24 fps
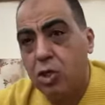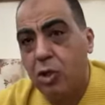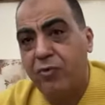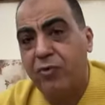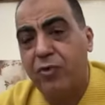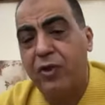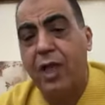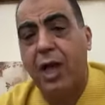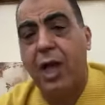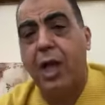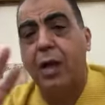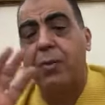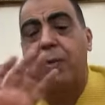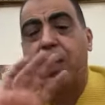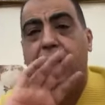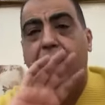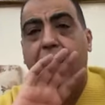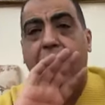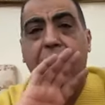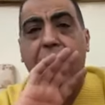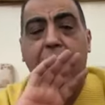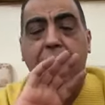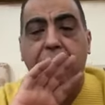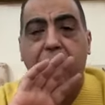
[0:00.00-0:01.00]
في
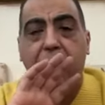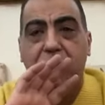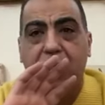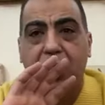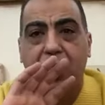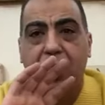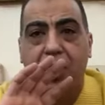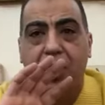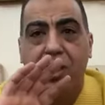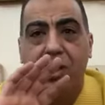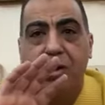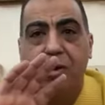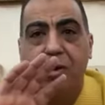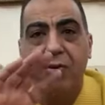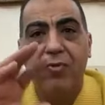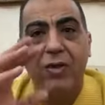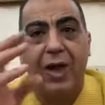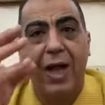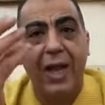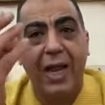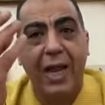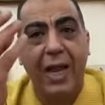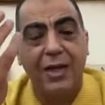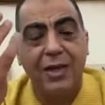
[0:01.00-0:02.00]
المرحلة الماضية
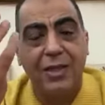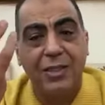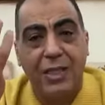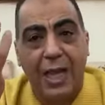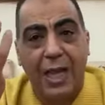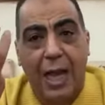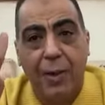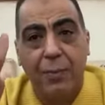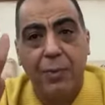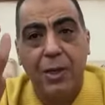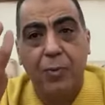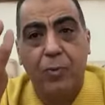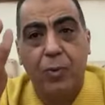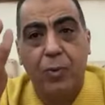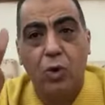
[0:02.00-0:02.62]
فقال لك نتعامل